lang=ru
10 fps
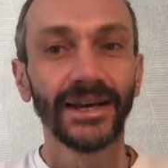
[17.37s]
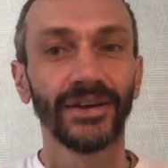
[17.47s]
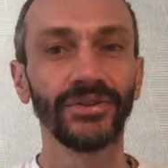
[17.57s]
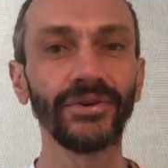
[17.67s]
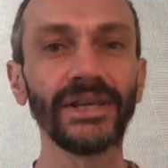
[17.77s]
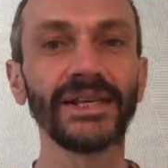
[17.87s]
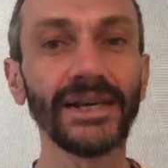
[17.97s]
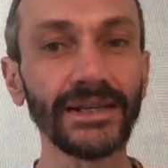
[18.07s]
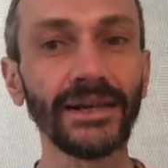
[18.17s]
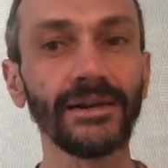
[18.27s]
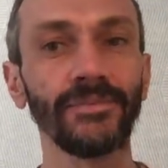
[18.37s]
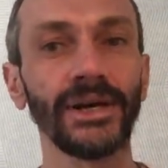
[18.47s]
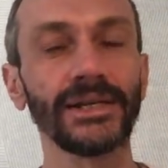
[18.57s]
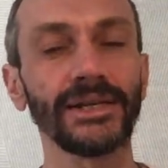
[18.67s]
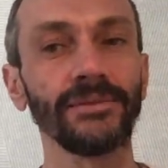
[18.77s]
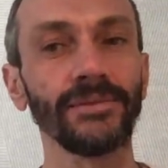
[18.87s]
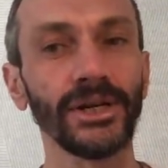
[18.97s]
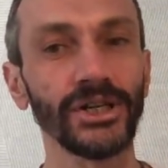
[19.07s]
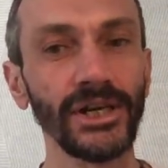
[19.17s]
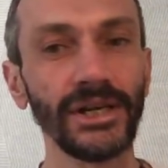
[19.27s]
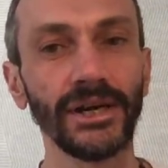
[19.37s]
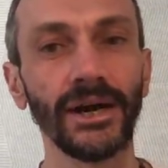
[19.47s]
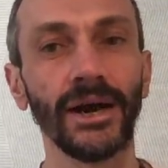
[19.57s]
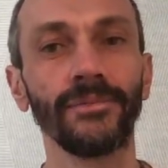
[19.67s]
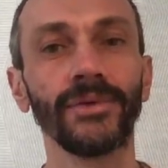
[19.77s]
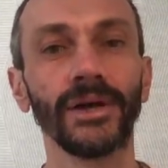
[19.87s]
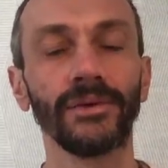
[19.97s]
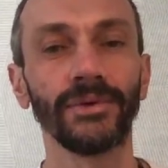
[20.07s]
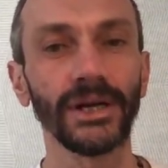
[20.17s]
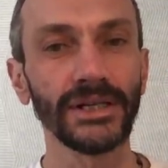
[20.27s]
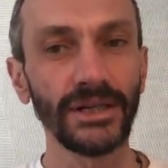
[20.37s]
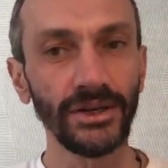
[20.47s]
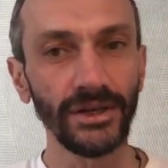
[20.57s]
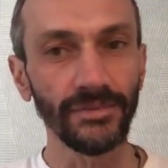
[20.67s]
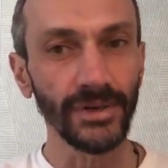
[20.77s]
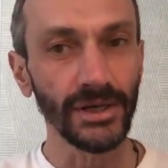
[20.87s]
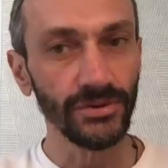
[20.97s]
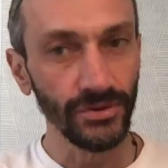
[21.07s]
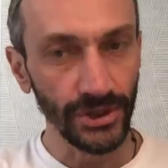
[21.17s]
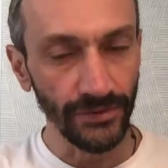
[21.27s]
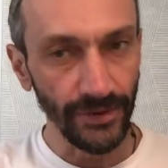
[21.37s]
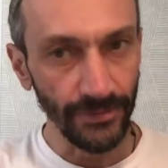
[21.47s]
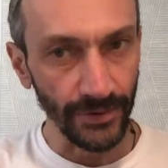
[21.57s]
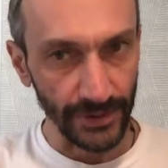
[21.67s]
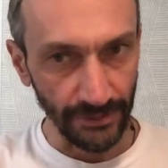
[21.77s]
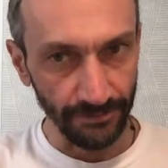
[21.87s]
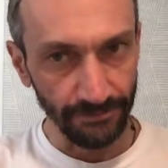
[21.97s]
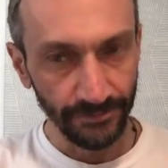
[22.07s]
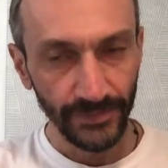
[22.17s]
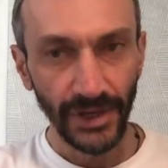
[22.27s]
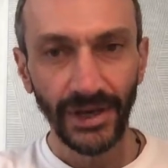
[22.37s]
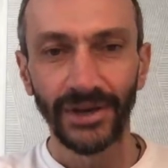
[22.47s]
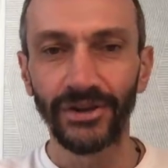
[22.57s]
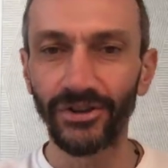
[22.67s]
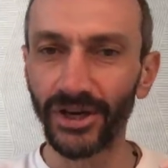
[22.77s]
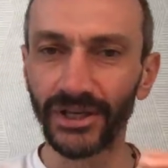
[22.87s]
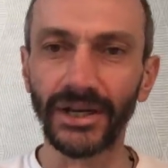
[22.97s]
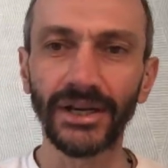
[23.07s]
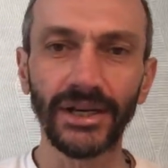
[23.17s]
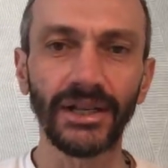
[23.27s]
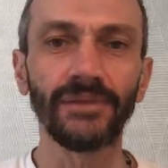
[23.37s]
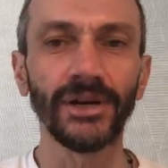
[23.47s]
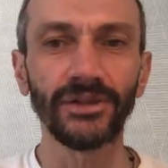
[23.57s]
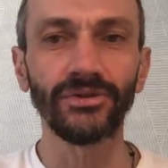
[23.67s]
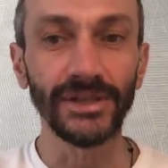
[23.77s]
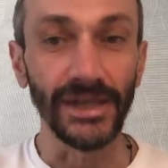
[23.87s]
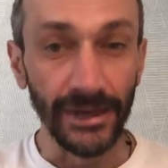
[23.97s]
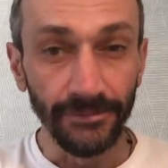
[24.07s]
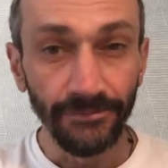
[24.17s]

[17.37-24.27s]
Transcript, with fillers: ну и некоторые мои соображения по различным насущным вопросам. И некоторая реклама от друзей.